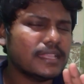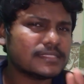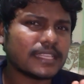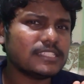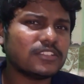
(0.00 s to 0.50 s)

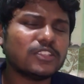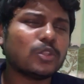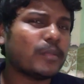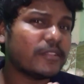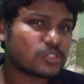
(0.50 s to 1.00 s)
சைஸ் வந்து
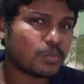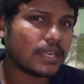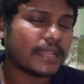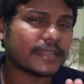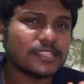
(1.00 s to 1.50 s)
ரொம்பவே ஸ்மாலாக
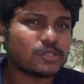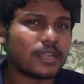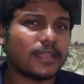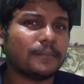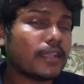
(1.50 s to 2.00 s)
இருக்குன்னு
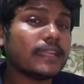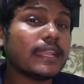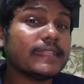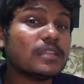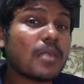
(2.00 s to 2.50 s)
சொல்லலாம் ஃபைனலாக
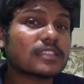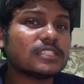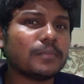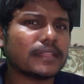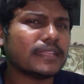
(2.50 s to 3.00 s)
இந்த பாக்ஸ்னு
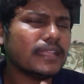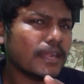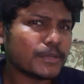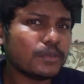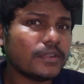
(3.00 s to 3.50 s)
பார்த்தா
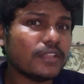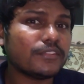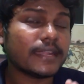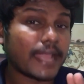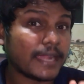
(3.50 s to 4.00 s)
டூ
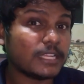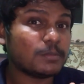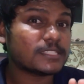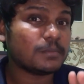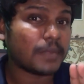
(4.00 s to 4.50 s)
டிஃப்ரெண்ட்
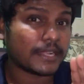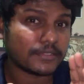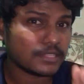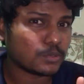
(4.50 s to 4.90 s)
ஆர்டிஃபிஷியல் பிளான்ட் வந்து